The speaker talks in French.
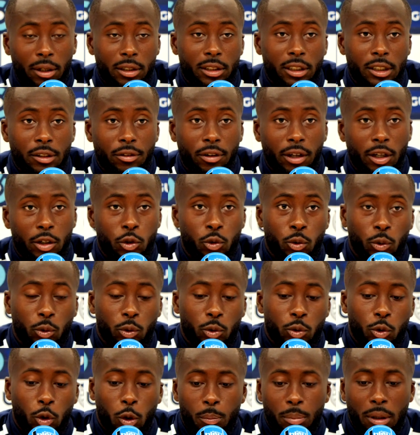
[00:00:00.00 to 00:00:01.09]
c'est vrai que sur,
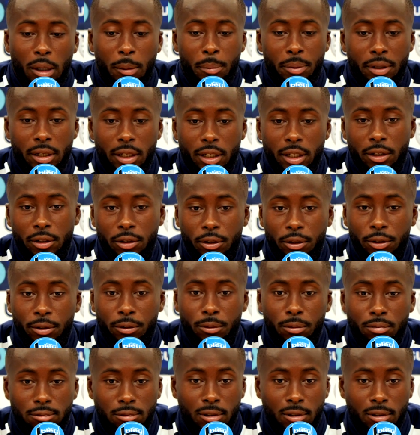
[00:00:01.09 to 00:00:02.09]
le papier, euh,